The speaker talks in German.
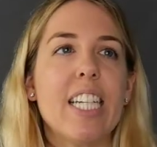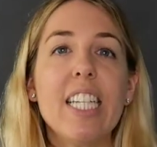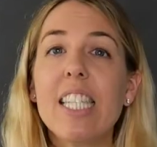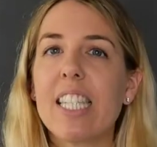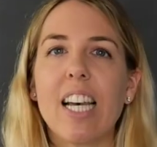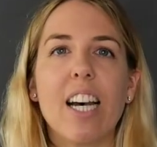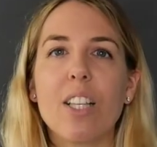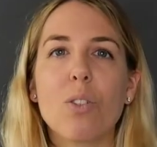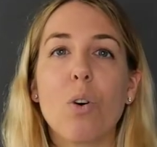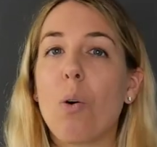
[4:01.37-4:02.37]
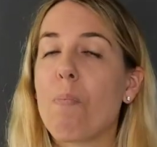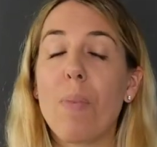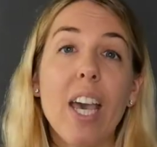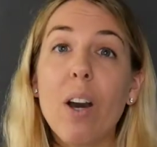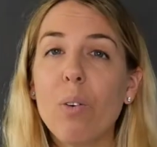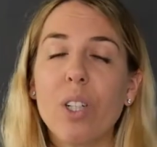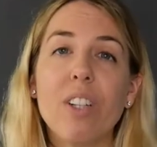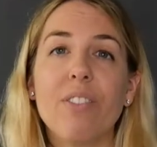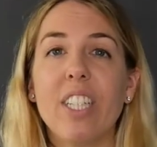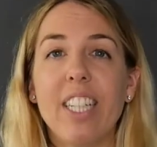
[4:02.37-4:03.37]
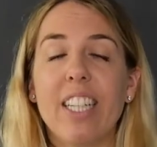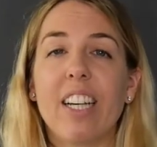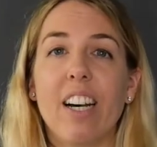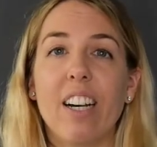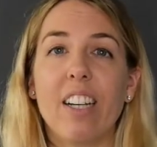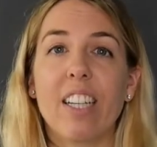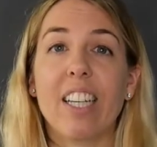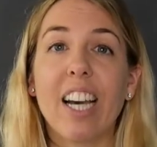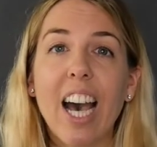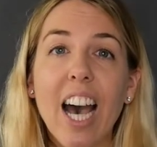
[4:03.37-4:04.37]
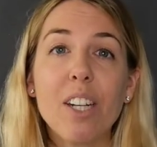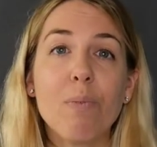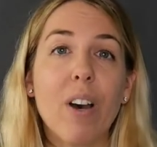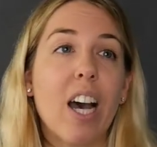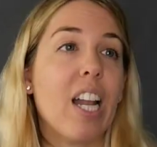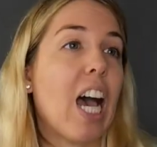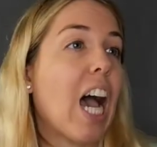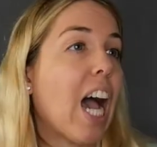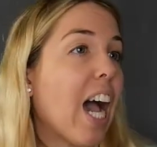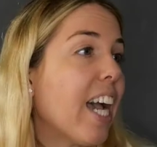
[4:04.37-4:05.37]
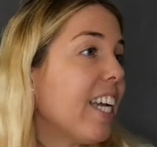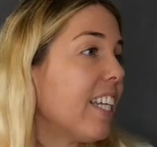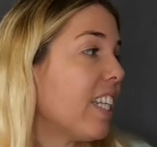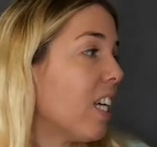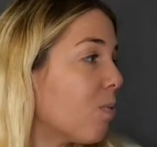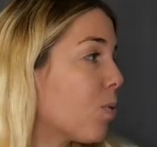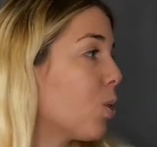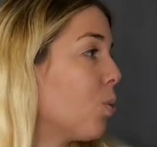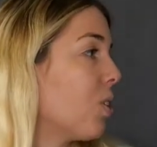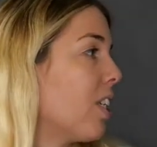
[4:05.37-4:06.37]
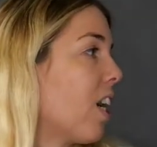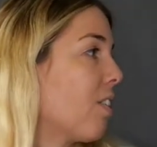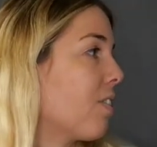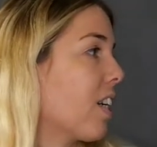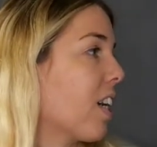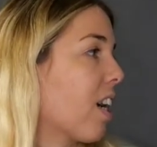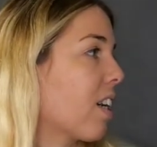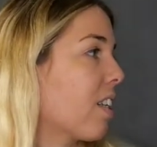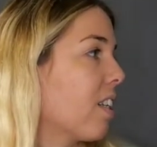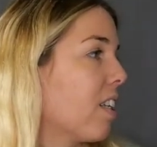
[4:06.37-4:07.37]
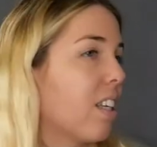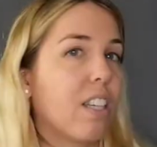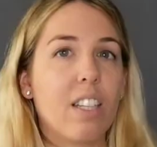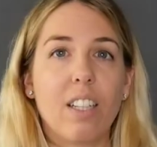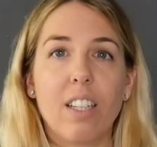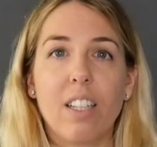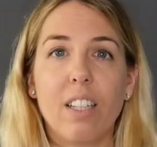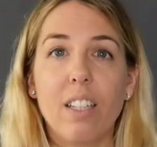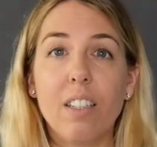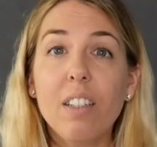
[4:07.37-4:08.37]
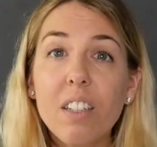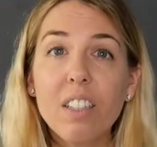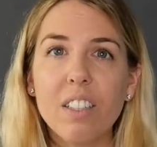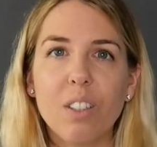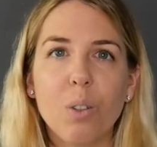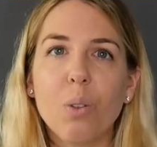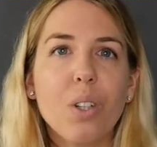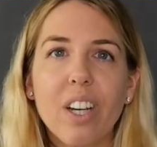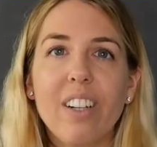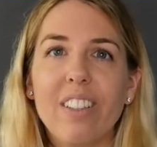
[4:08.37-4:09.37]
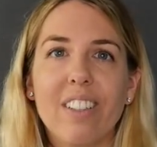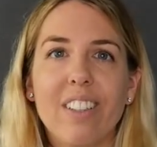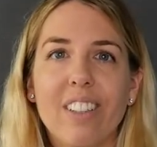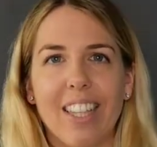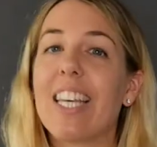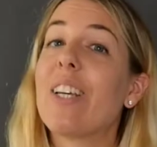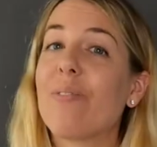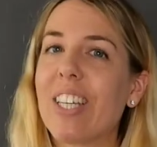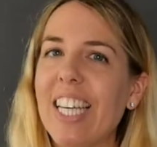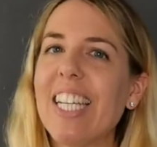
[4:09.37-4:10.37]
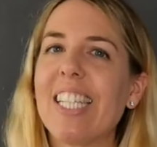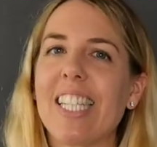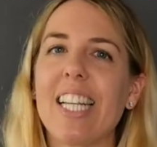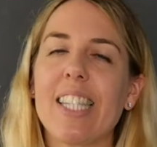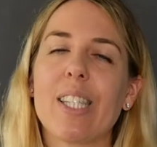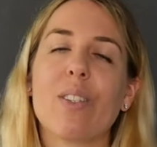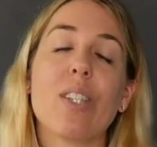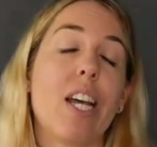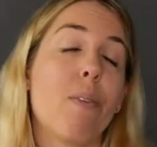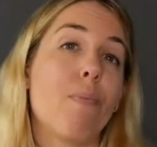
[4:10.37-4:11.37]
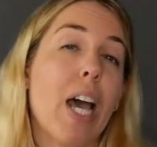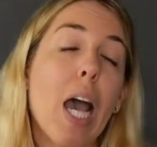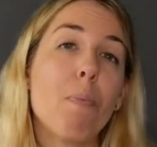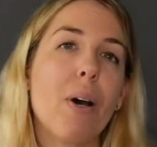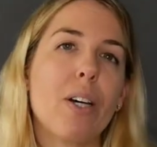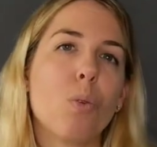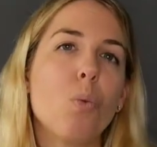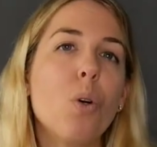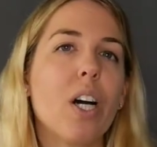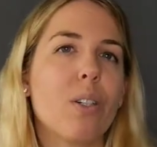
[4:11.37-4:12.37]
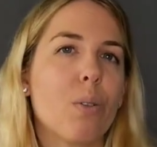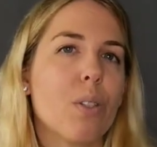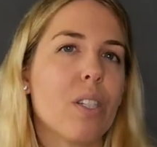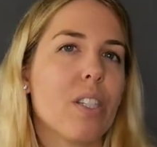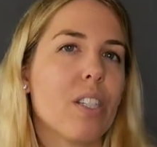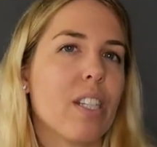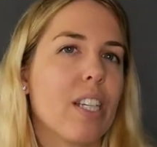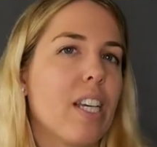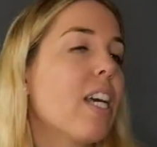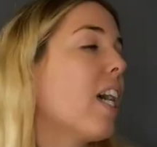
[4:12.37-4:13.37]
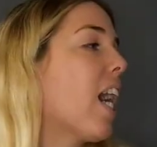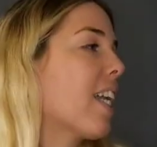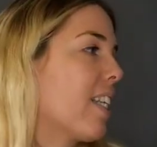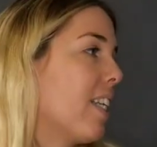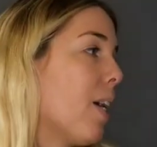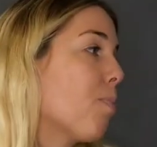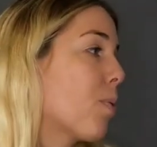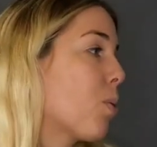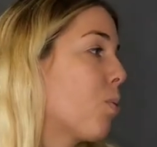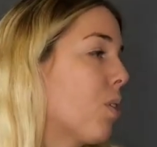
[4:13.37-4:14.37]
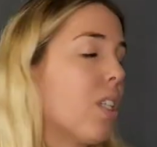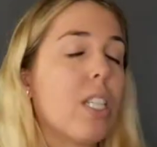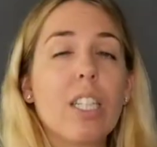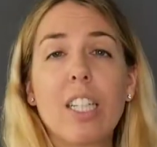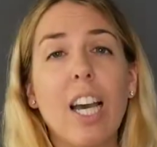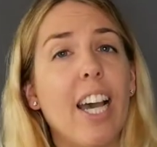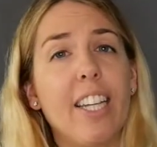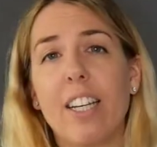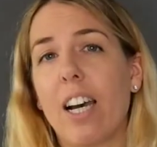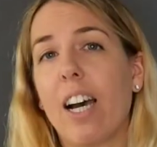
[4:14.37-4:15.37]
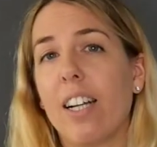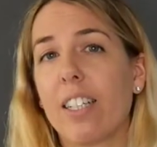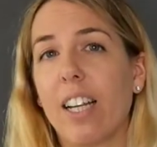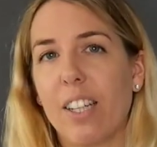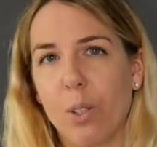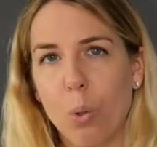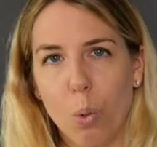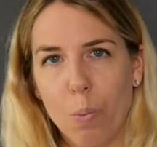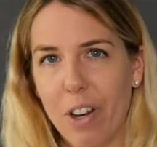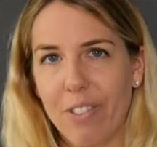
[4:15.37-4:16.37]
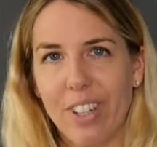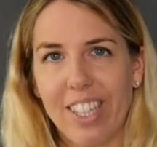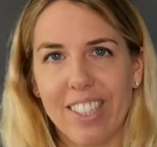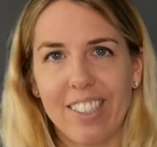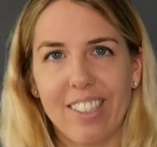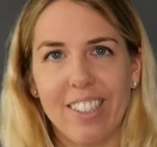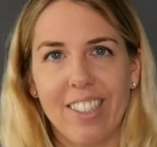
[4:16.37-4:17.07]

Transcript: ist also mehr oder weniger gerade mal ein Neptunjahr vergangen. Irre, oder? Im Gegensatz zu seinem Nachbarn Uranus hat Neptun keine aalglatte Oberfläche.